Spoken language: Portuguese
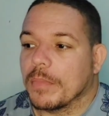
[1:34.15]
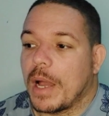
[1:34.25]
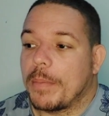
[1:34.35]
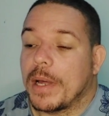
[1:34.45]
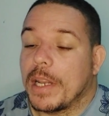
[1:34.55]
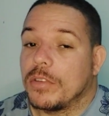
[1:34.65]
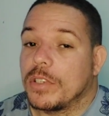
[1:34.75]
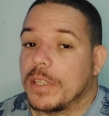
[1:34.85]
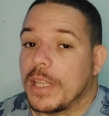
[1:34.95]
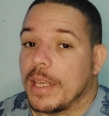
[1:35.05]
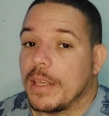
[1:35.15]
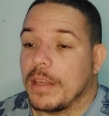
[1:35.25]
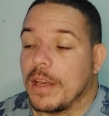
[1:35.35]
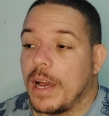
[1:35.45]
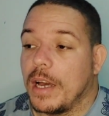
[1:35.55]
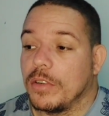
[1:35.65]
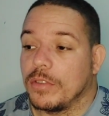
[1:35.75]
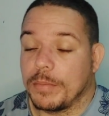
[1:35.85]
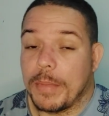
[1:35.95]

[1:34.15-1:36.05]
Aparelhos que têm anos,